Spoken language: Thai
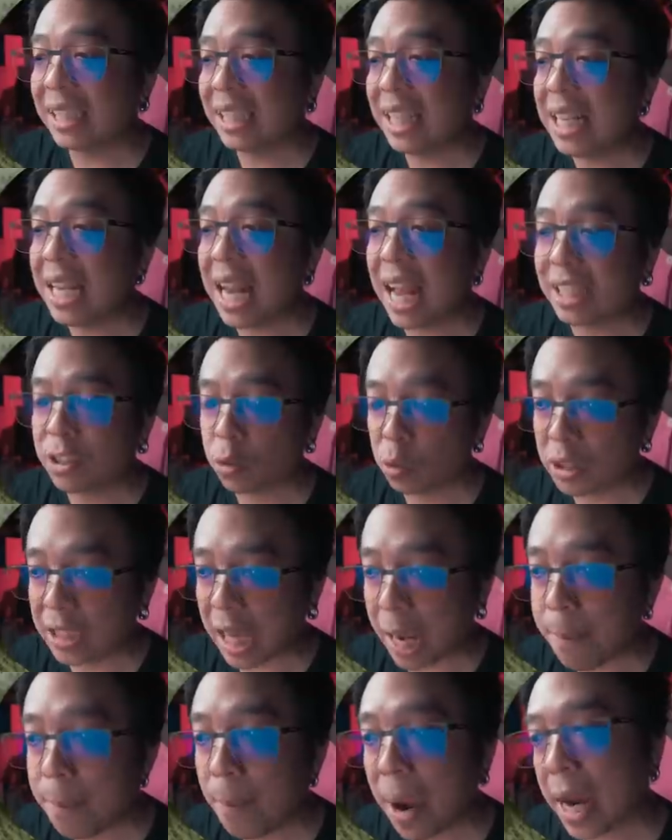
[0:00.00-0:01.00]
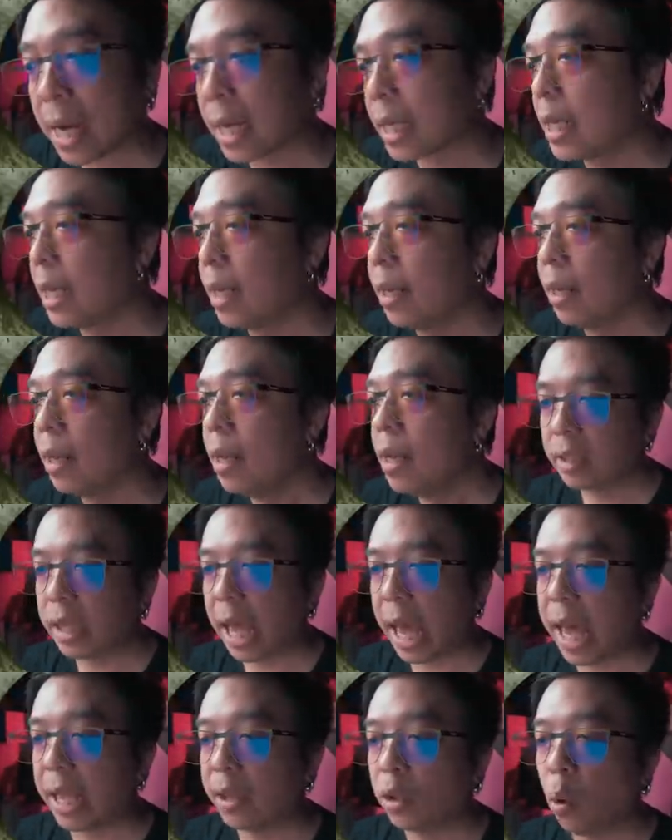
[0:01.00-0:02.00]
กษณ์ที่น่าสนใจมากขึ้น
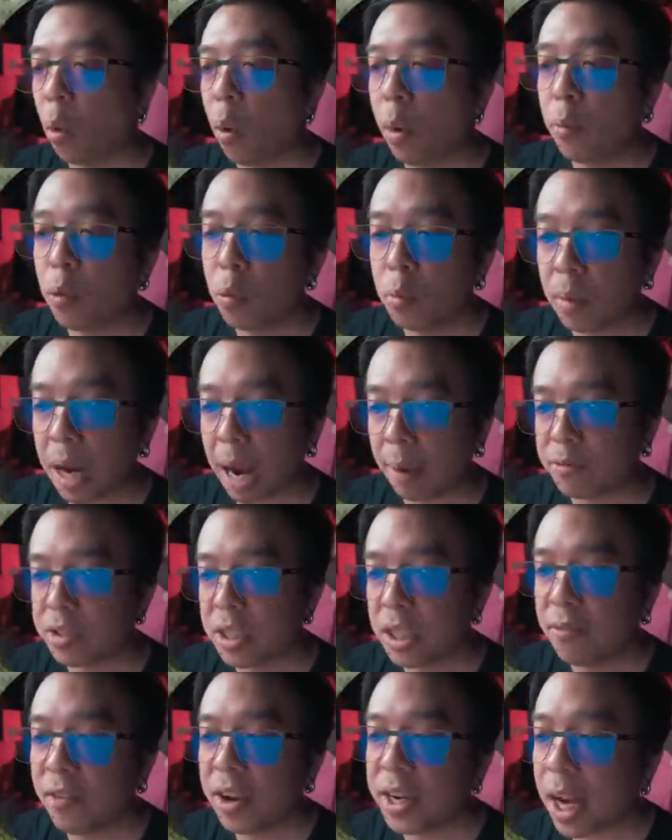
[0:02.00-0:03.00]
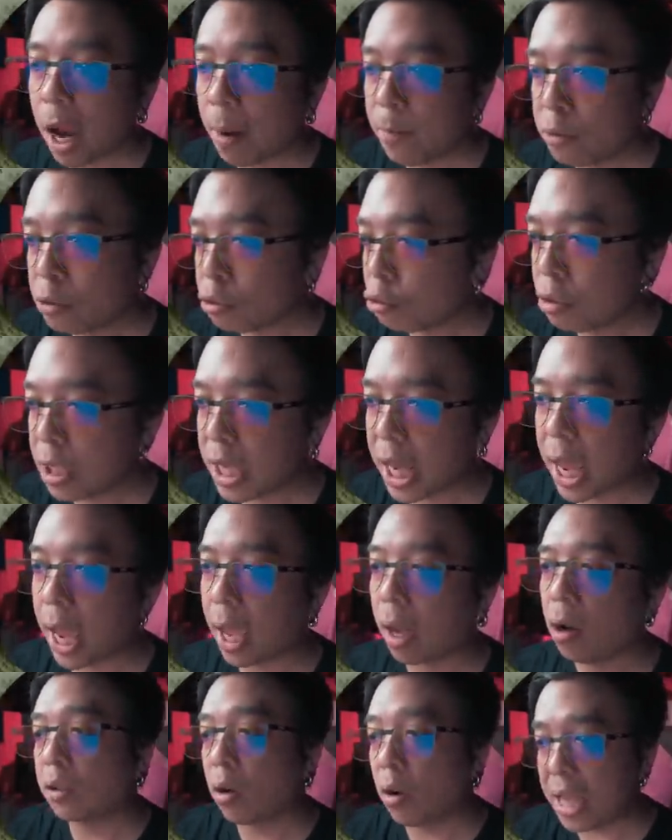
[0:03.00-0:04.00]
แต่ตัวผู้กำกับซีเ s นคาร์พูจูเนีย
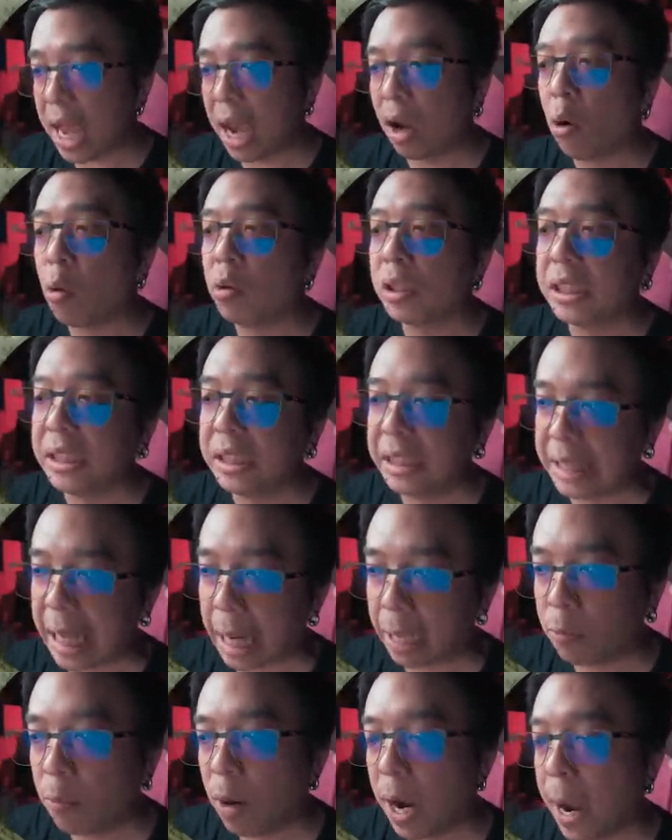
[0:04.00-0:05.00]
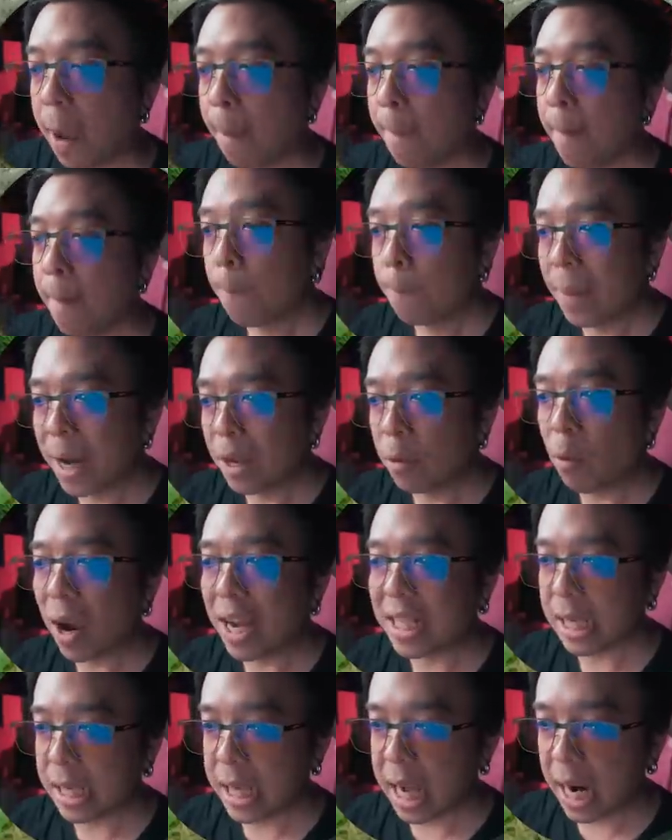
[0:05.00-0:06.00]
ก็ยังคงยืนยันว่าไม่
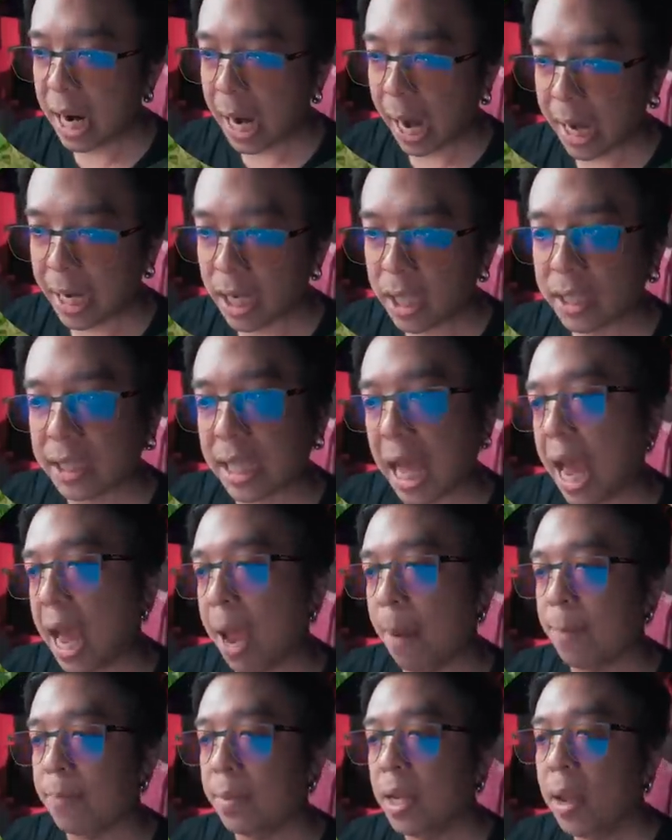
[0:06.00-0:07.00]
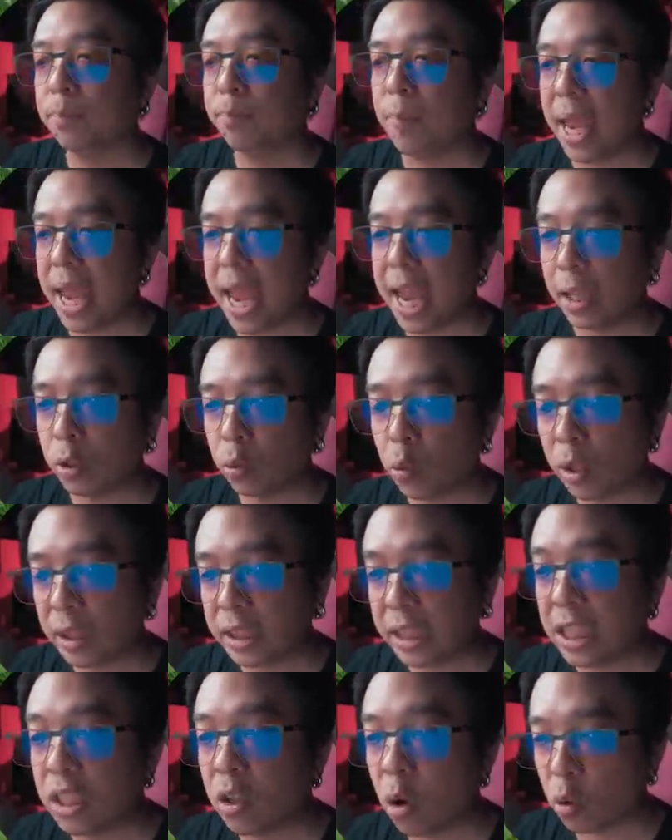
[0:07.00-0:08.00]
ว่าจะยังไงก็ตาม พระเอกตัว
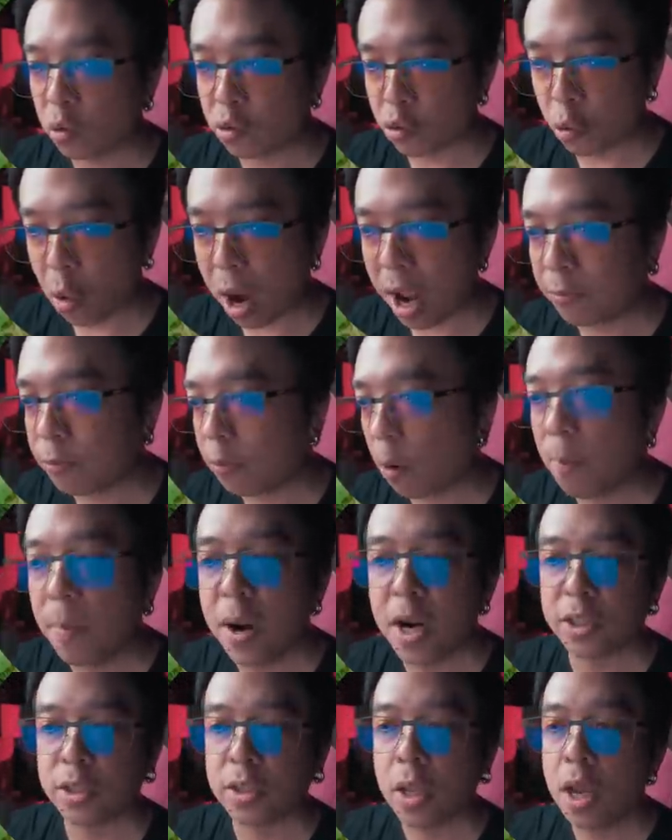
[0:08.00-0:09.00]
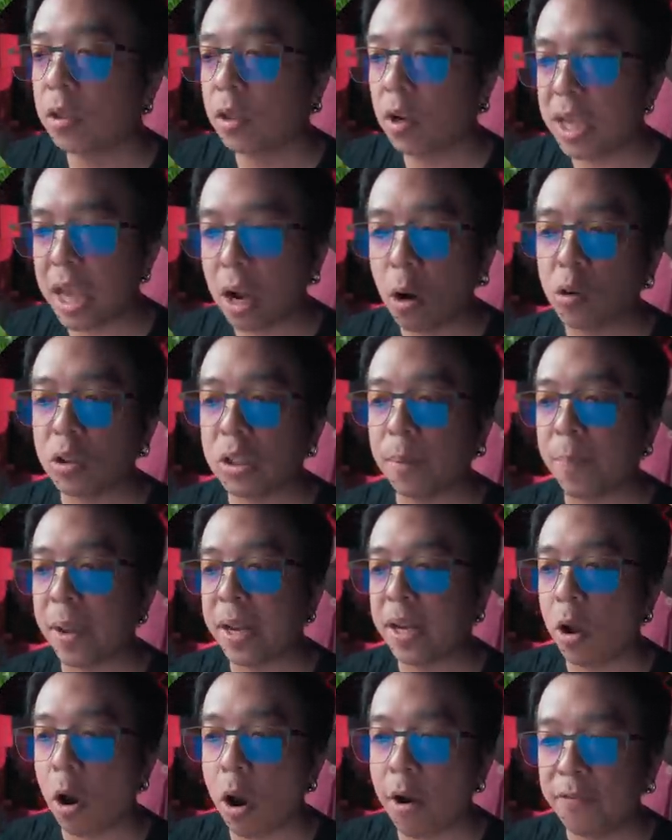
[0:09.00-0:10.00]
จริงของ Transformers ก็ยังคงจะ
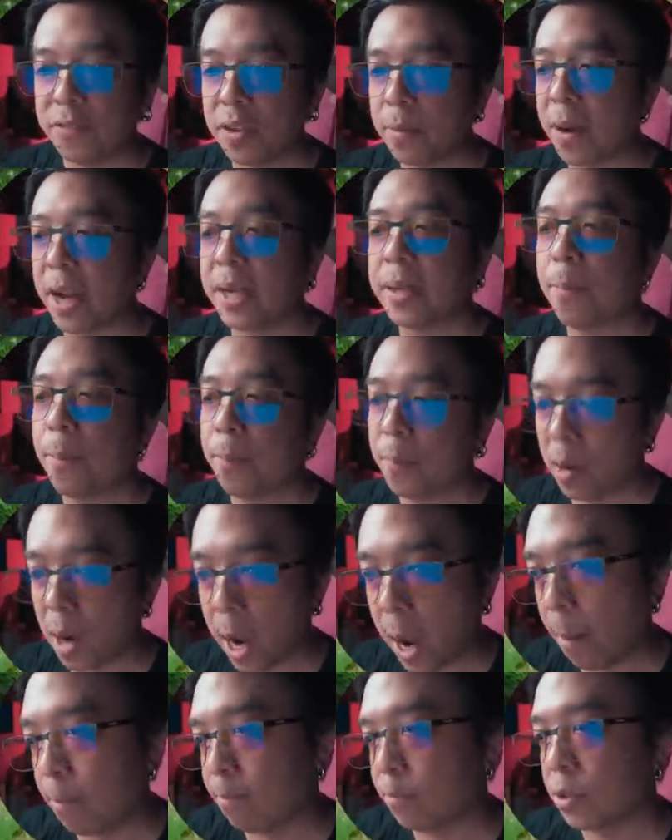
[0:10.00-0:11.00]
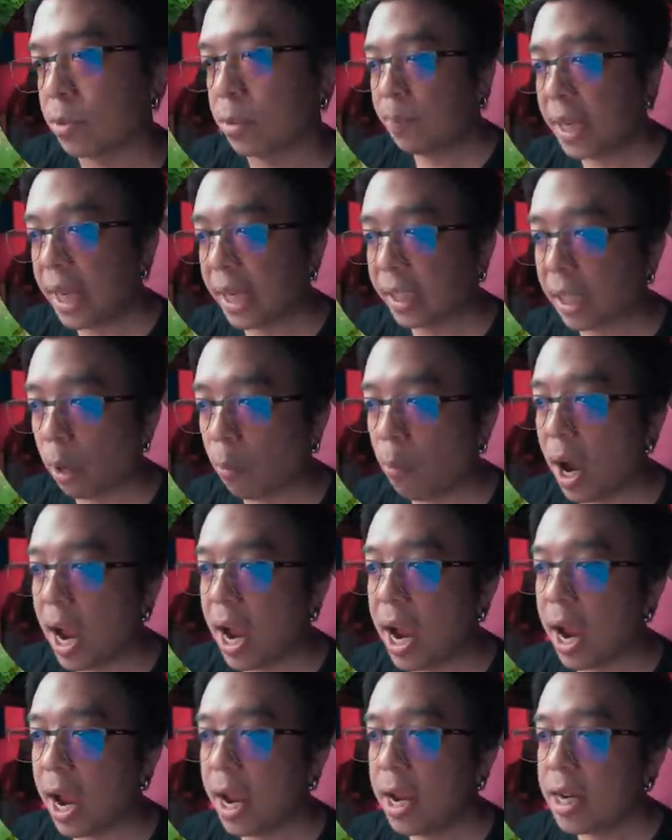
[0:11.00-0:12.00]
เป็น Optimus Prime เพียงแต่
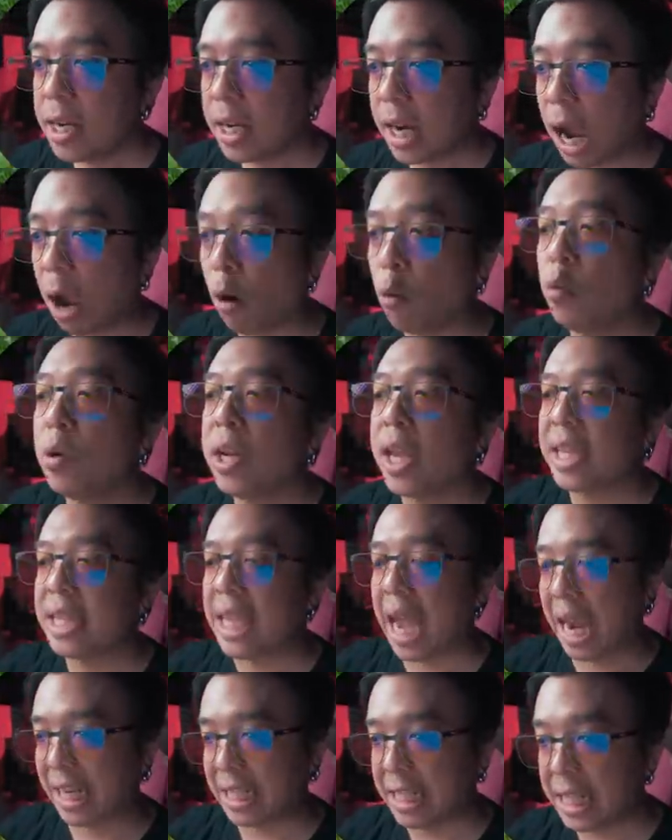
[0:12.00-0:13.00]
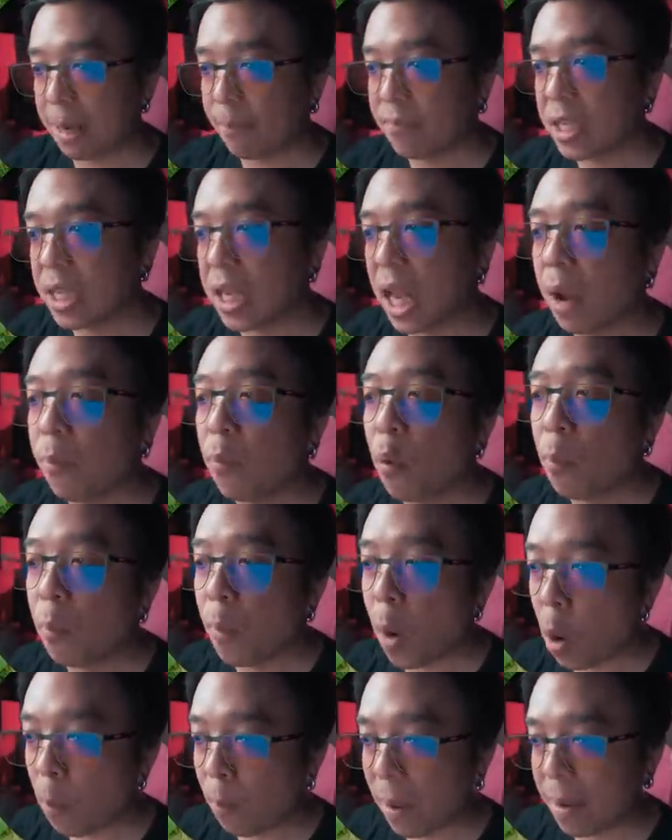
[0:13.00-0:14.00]
ว่าเขาเนี่ยอยากจะนำเสนอมุม
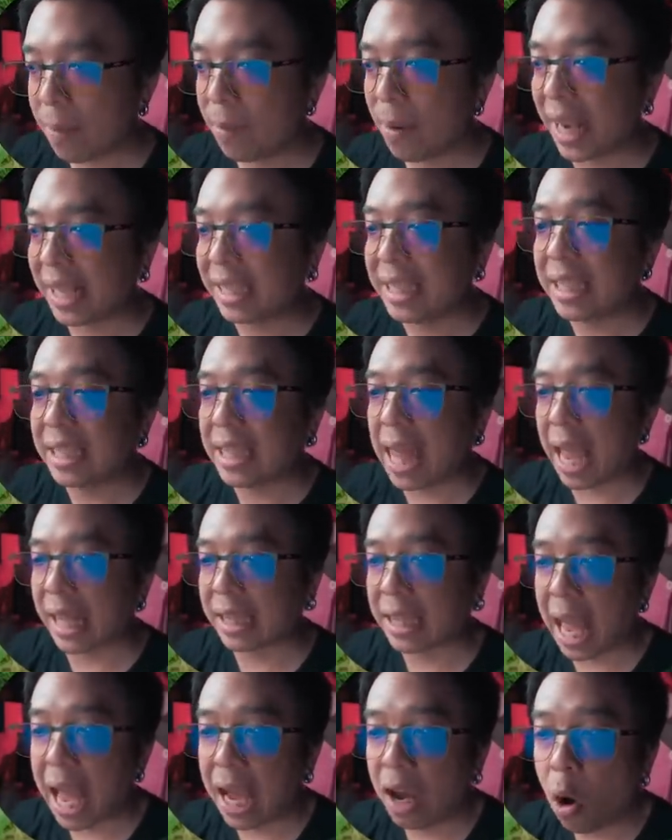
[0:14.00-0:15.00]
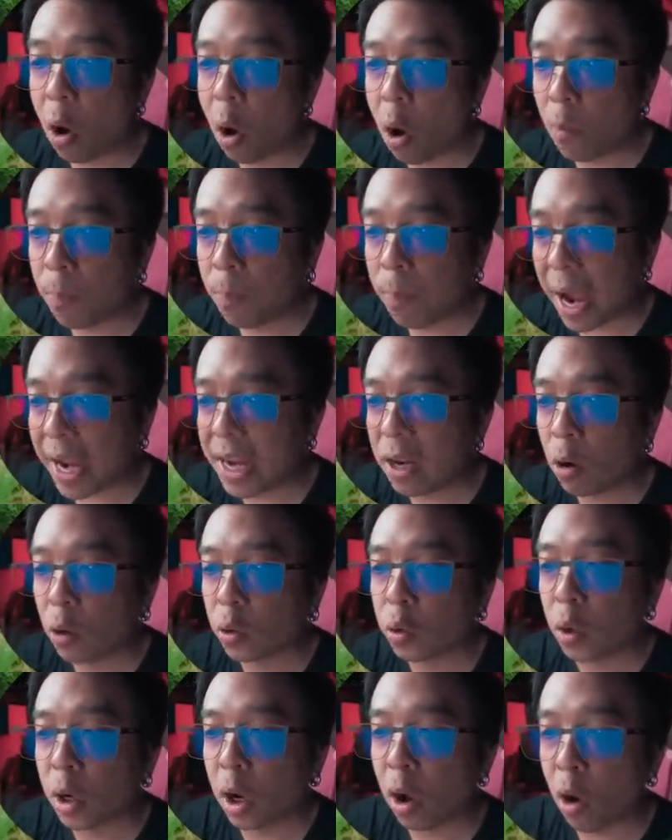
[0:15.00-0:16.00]
มองใหม่ๆ ที่แตกต่างออกไปข
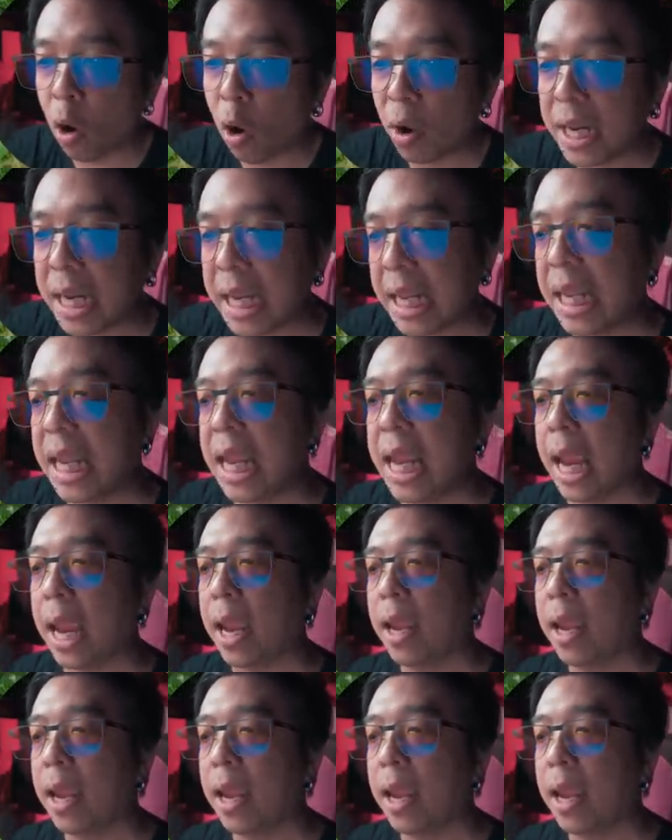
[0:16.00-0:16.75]
องตัวละครนี้